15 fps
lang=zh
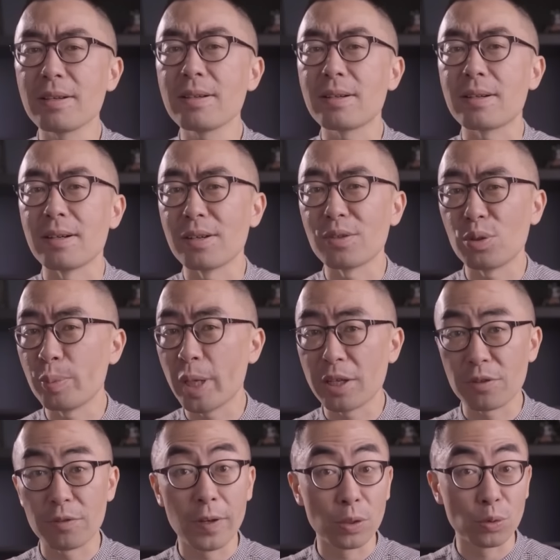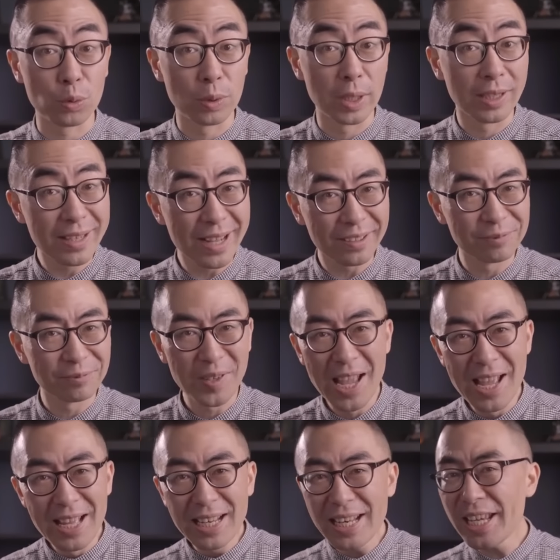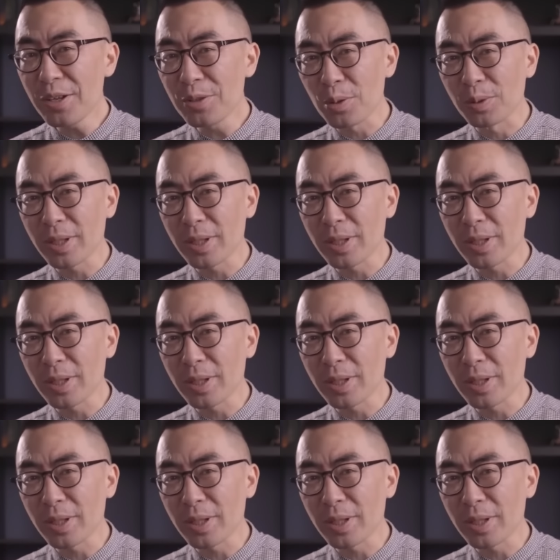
生核聚变，释放出能量。另一